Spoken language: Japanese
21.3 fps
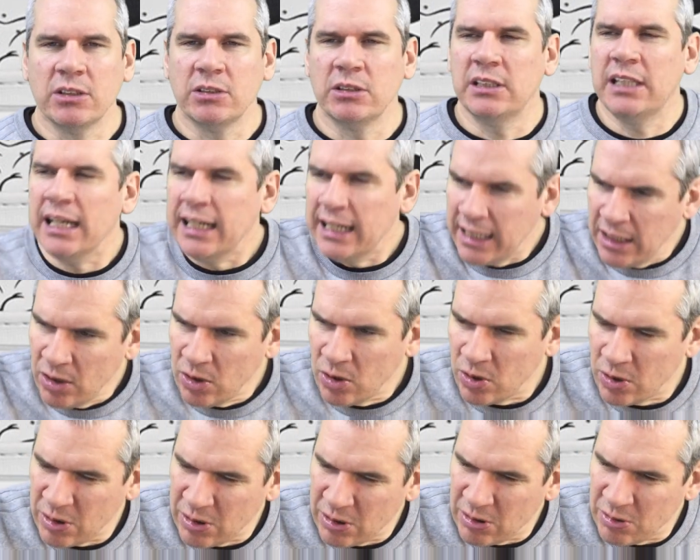だけ
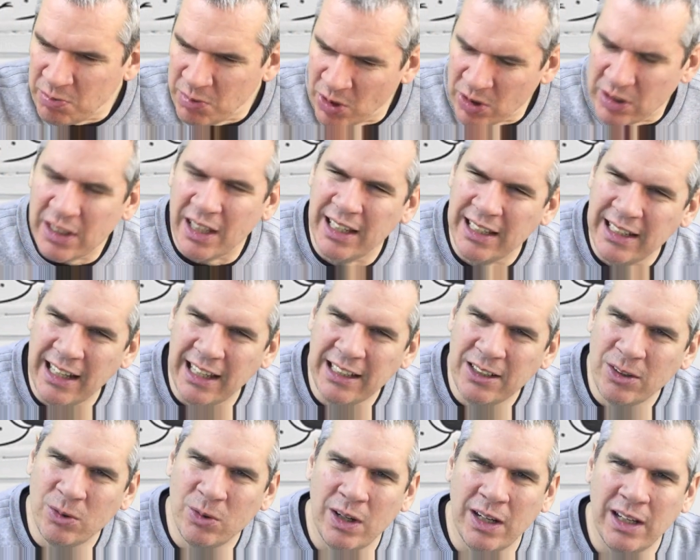ど、もったいない
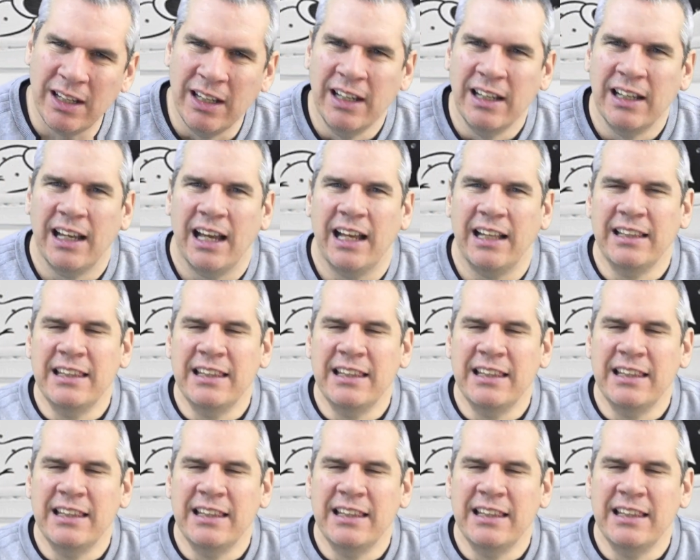のは、